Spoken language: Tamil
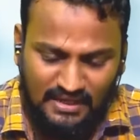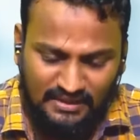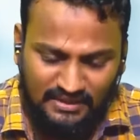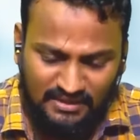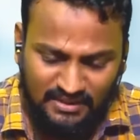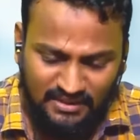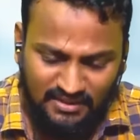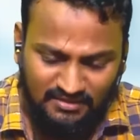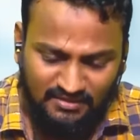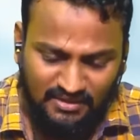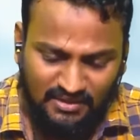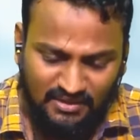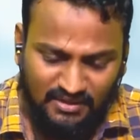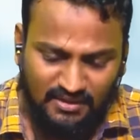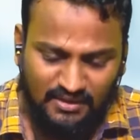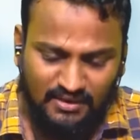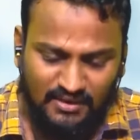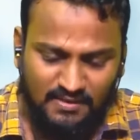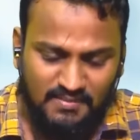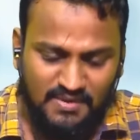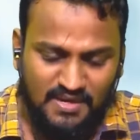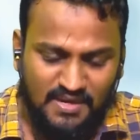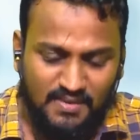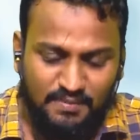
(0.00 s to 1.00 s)
அதை வந்து
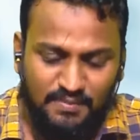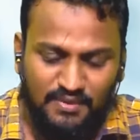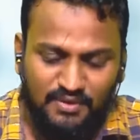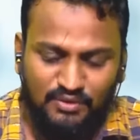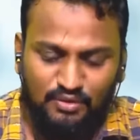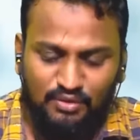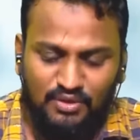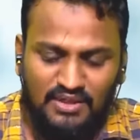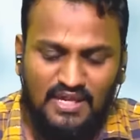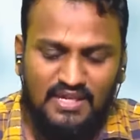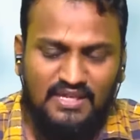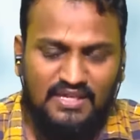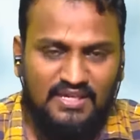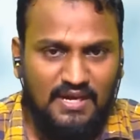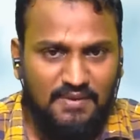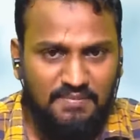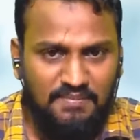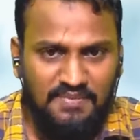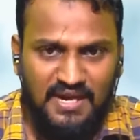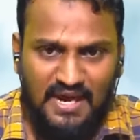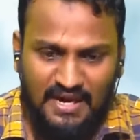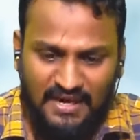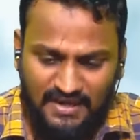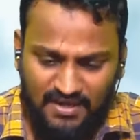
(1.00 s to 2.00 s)
நம்ம எப்போ தொழுதோ அந்த
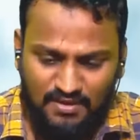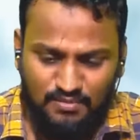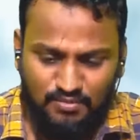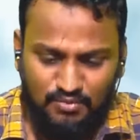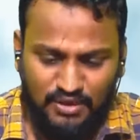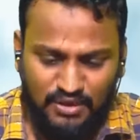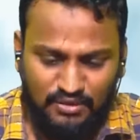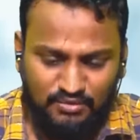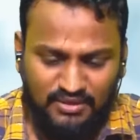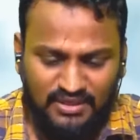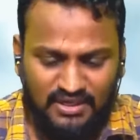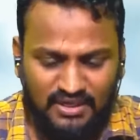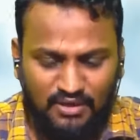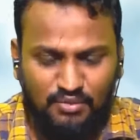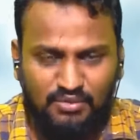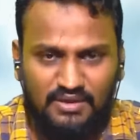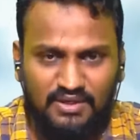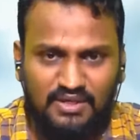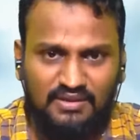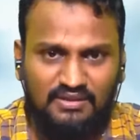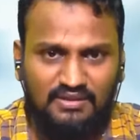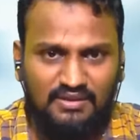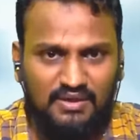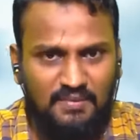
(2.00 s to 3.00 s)
நன்மையை அடைய முடியும் இரவு
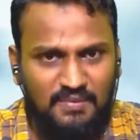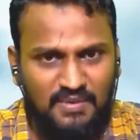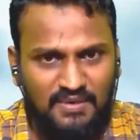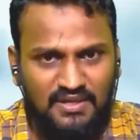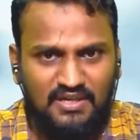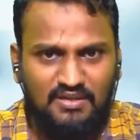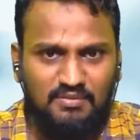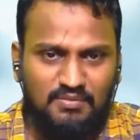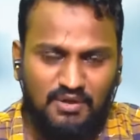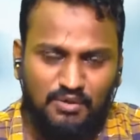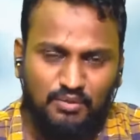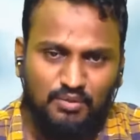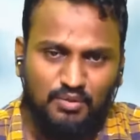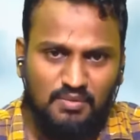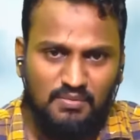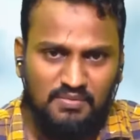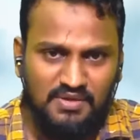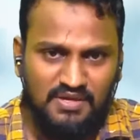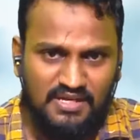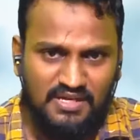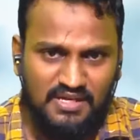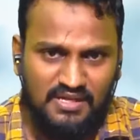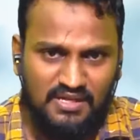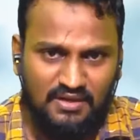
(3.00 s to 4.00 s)
நேரத்தில் பன்னெண்டு மணி ஒரு
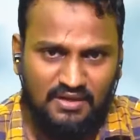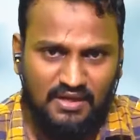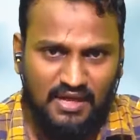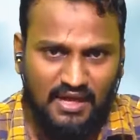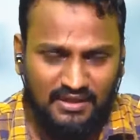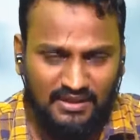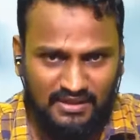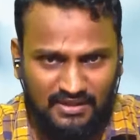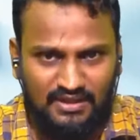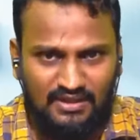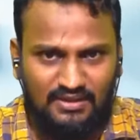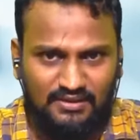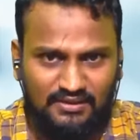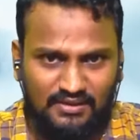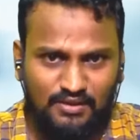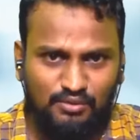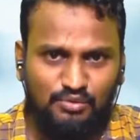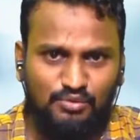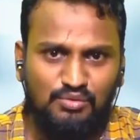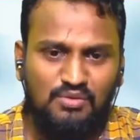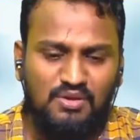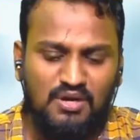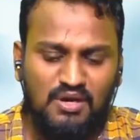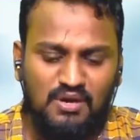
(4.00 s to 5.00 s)
மணி அந்த
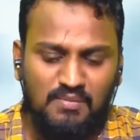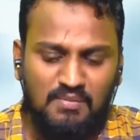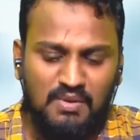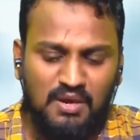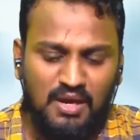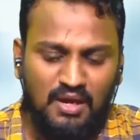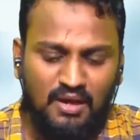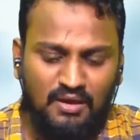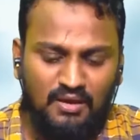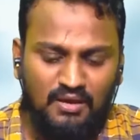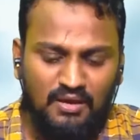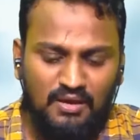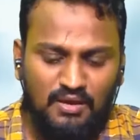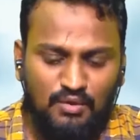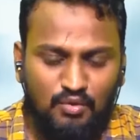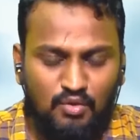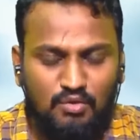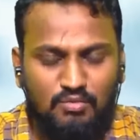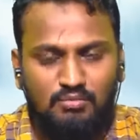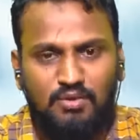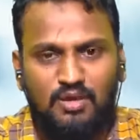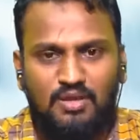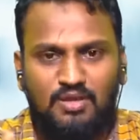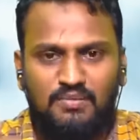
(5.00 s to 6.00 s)
நேரத்தில் தொழுகணுமா
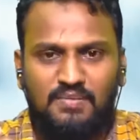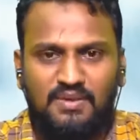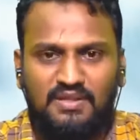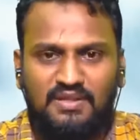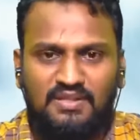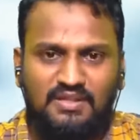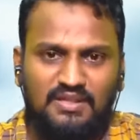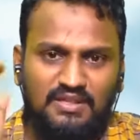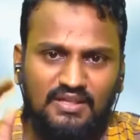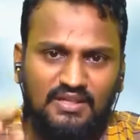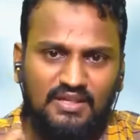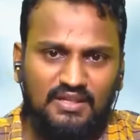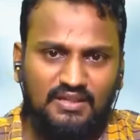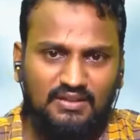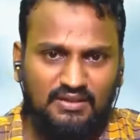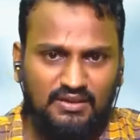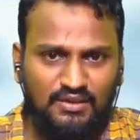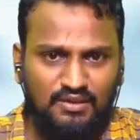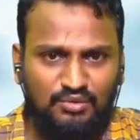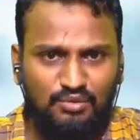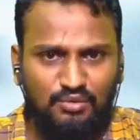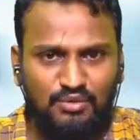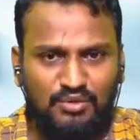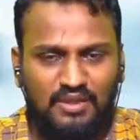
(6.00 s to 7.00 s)
ஒம்பது பத்து இந்த
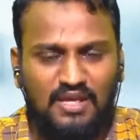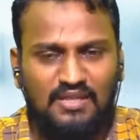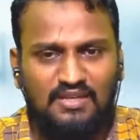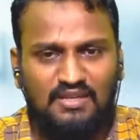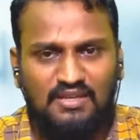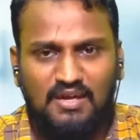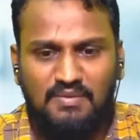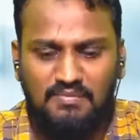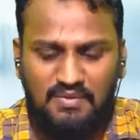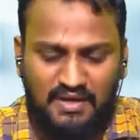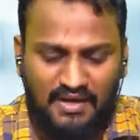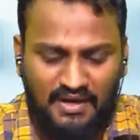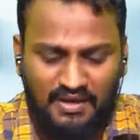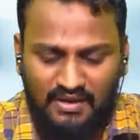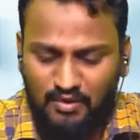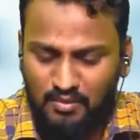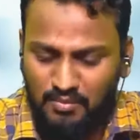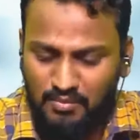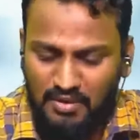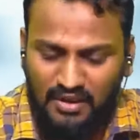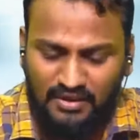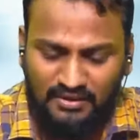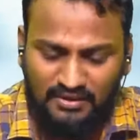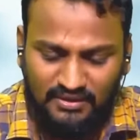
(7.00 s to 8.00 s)
நேரத்தில் தொழுதா அந்த நன்மை
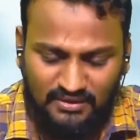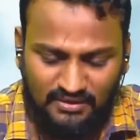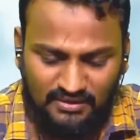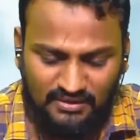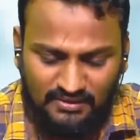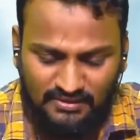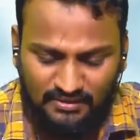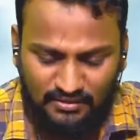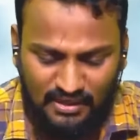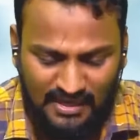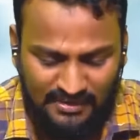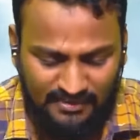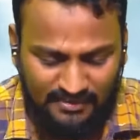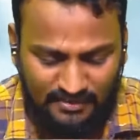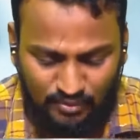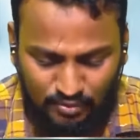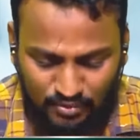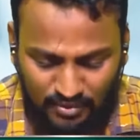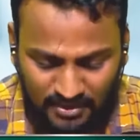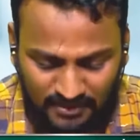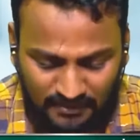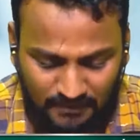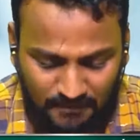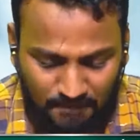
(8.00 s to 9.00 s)
கிடைக்குமாங்கிறது அதில்
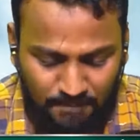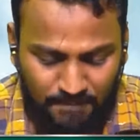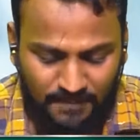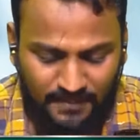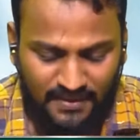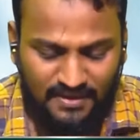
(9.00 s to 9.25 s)
உள்ளது